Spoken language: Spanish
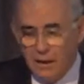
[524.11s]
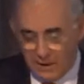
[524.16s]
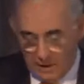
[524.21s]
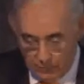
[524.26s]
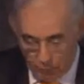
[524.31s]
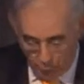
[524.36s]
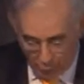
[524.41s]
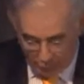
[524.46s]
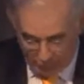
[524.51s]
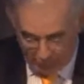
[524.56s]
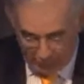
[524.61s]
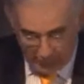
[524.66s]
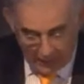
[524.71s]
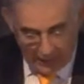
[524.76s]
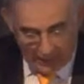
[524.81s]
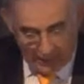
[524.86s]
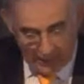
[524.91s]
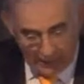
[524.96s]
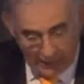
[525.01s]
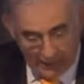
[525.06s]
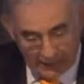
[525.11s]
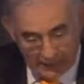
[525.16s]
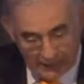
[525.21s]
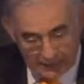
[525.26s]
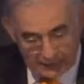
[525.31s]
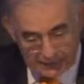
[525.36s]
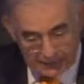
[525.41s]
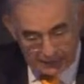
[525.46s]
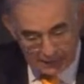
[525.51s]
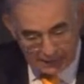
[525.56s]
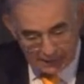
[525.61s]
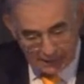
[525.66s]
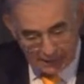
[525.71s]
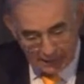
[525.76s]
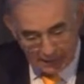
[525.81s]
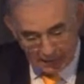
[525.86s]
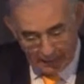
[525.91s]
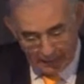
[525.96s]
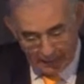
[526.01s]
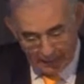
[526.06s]
¿Y por qué
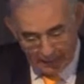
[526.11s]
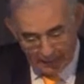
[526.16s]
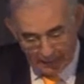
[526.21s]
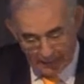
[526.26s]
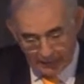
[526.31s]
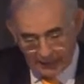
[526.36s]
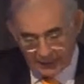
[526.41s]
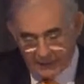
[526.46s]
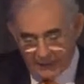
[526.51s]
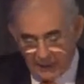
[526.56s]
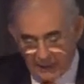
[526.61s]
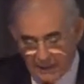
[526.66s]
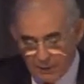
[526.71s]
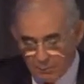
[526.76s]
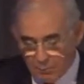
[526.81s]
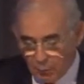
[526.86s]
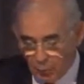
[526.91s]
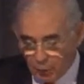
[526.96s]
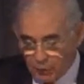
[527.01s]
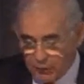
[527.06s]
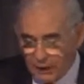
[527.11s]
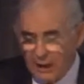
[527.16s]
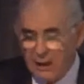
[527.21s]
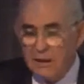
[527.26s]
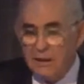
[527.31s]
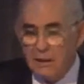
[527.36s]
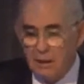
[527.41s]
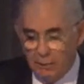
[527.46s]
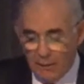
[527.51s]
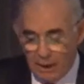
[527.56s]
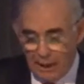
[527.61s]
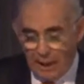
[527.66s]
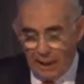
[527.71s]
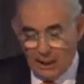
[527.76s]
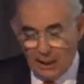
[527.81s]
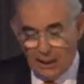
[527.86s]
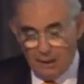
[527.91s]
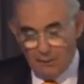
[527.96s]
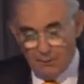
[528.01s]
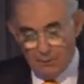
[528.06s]
China eh, es tan importante
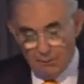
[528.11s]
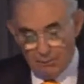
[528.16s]
para,